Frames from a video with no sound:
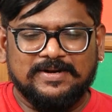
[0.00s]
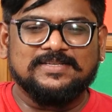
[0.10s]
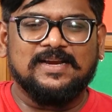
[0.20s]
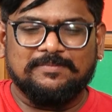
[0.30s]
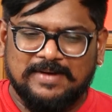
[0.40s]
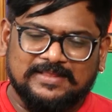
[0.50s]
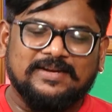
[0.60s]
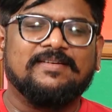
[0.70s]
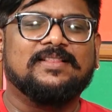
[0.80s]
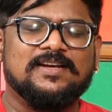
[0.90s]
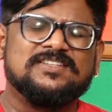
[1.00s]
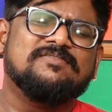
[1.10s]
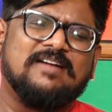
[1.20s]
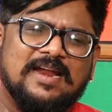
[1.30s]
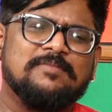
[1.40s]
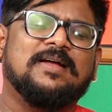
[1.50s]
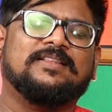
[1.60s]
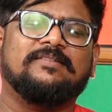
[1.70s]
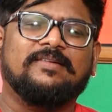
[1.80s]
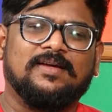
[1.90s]
ప్రజలకు మాత్రమే తెలుసు వాళ్ళు
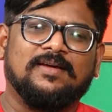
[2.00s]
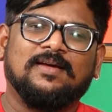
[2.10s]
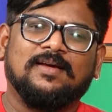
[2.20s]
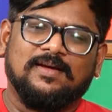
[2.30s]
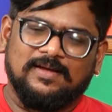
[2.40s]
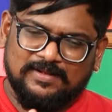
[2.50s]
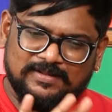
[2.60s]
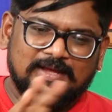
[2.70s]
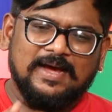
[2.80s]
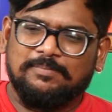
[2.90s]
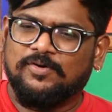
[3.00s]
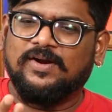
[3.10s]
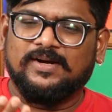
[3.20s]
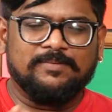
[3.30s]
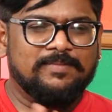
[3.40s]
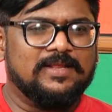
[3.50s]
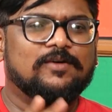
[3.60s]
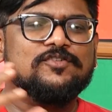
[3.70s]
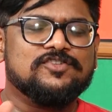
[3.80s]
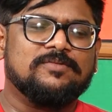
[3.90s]
మాత్రమే ఆ ప్రోడక్ట్ మీద
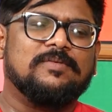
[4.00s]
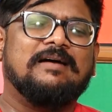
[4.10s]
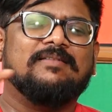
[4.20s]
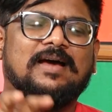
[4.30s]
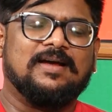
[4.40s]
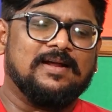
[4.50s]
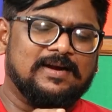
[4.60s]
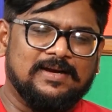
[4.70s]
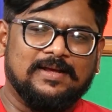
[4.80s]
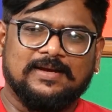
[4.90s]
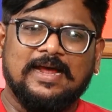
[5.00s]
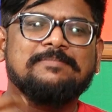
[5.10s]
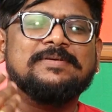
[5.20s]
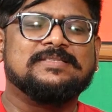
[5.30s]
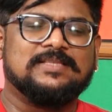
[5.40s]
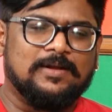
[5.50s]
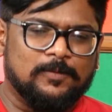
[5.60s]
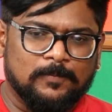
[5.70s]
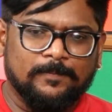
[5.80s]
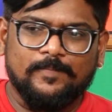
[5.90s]
కొంచెం అవగాహన అంటే కల్పిస్తారు
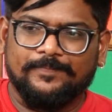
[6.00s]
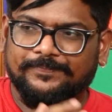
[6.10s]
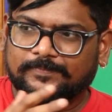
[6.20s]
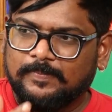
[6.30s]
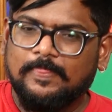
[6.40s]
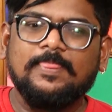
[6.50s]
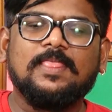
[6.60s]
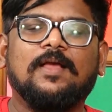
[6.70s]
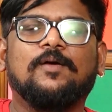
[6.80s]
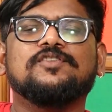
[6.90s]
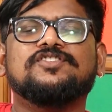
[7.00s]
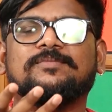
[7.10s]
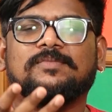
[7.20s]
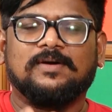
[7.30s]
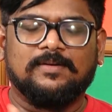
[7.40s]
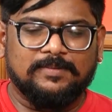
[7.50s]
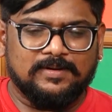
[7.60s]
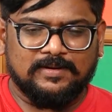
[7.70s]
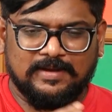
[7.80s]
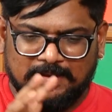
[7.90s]
ఓకే కొంచెం
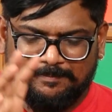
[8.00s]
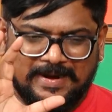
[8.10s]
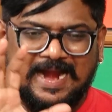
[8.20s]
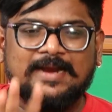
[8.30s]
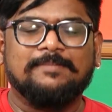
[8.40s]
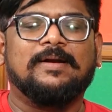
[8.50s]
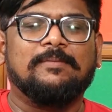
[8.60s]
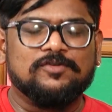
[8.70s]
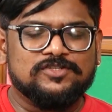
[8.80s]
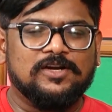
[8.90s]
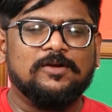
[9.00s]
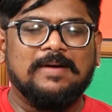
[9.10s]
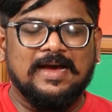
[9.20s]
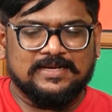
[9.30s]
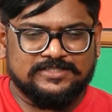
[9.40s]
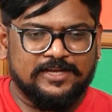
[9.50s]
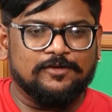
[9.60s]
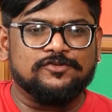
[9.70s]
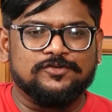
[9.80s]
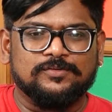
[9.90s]
ఆ బ్రాండ్ని ప్రమోషన్లో బాగా
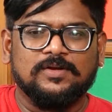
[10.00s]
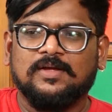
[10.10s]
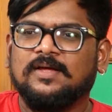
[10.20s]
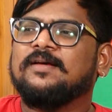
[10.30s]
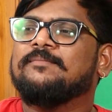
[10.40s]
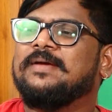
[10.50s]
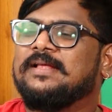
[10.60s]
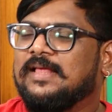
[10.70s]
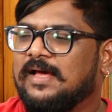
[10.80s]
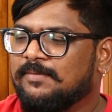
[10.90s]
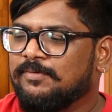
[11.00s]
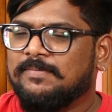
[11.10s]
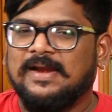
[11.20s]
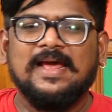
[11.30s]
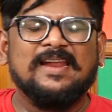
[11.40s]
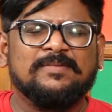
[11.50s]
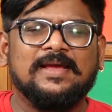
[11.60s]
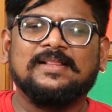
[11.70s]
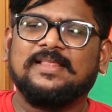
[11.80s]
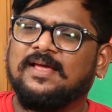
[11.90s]
చేయొచ్చు మిగతా ఇప్పుడు మలయాళంకి
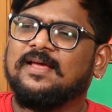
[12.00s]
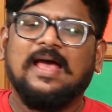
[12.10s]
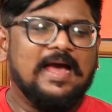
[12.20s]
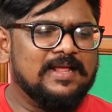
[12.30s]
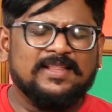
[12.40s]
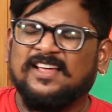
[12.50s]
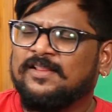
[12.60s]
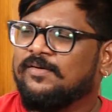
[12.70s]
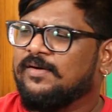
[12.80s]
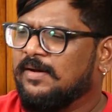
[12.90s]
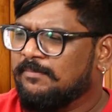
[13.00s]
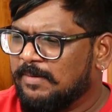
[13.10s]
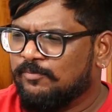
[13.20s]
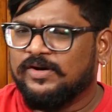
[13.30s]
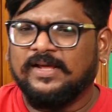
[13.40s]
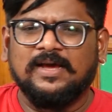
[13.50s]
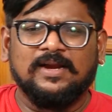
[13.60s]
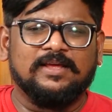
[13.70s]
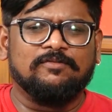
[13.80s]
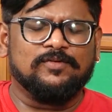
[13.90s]
వెళ్తే అదేదో మమ్ముట్టి
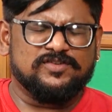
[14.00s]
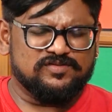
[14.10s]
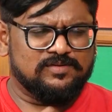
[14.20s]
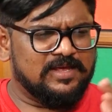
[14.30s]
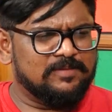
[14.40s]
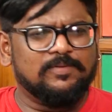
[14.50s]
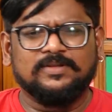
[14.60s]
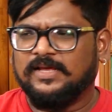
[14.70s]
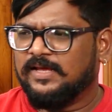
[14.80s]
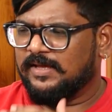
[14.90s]
గారికి ఇవ్వచ్చు లేకపోతే